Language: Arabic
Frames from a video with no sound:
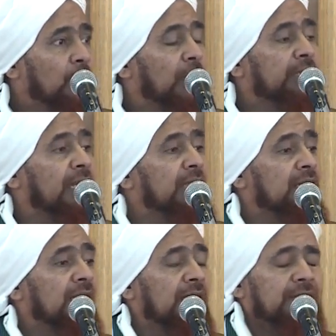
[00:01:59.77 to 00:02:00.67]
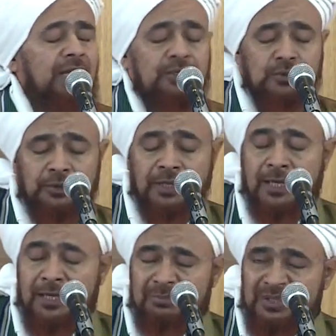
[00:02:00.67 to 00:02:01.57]
وهي إرادات
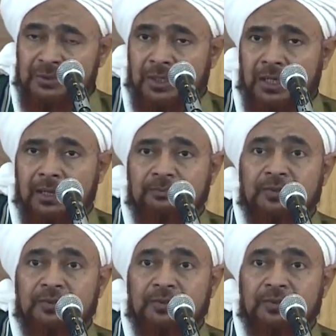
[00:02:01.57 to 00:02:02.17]
هابطة